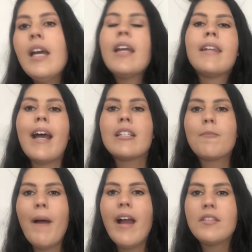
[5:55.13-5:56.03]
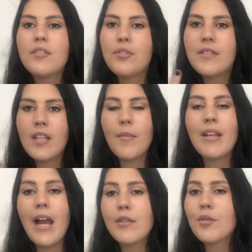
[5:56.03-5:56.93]
nas partes de
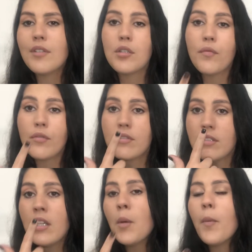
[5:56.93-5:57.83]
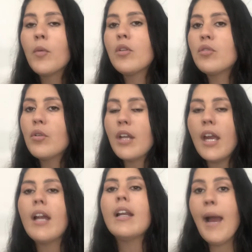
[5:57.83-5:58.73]
extremidade, ou seja, focinho, ponta de
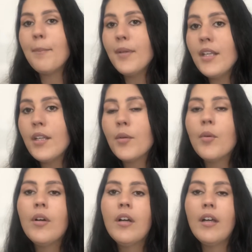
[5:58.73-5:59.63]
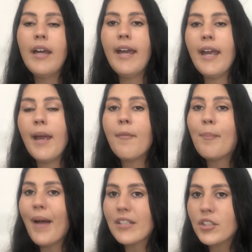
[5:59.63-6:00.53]
orelha, rabinho, é,
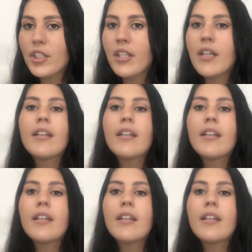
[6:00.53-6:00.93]
patinha,